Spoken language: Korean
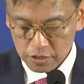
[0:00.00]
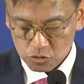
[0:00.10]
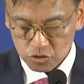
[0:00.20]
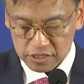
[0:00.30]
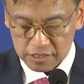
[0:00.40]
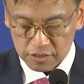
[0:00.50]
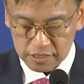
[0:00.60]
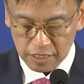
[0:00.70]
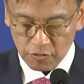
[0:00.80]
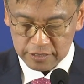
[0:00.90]
국제적
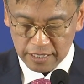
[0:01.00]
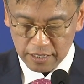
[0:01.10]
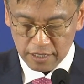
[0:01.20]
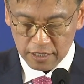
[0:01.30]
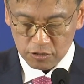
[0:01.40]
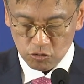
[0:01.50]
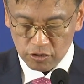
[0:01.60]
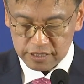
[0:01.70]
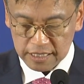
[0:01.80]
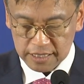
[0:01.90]
차원의
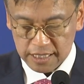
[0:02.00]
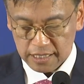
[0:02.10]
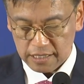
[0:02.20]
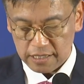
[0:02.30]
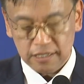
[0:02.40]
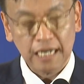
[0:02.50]
룰 세팅을